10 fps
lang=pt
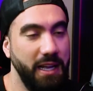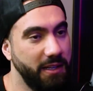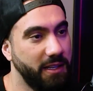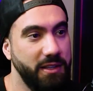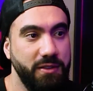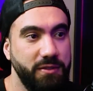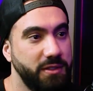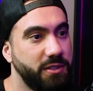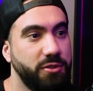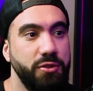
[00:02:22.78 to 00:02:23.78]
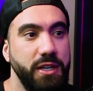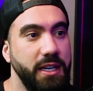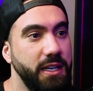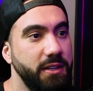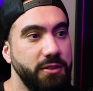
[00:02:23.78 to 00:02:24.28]
É, ele tá Botava destruído.
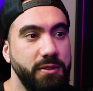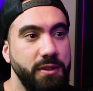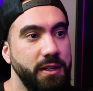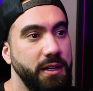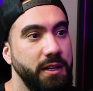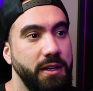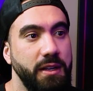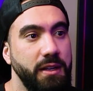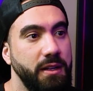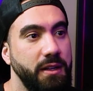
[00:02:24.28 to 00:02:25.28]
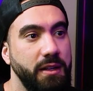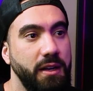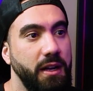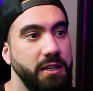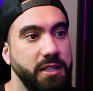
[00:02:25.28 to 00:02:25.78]
Botava agachamento com...
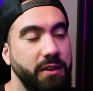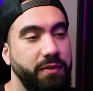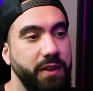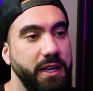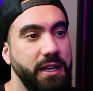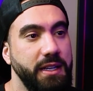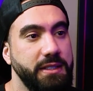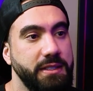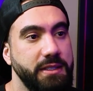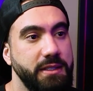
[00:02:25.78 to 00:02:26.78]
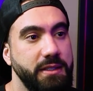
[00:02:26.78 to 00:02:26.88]
Ah, ele já é assim, fez... Ó, Mateus, o cara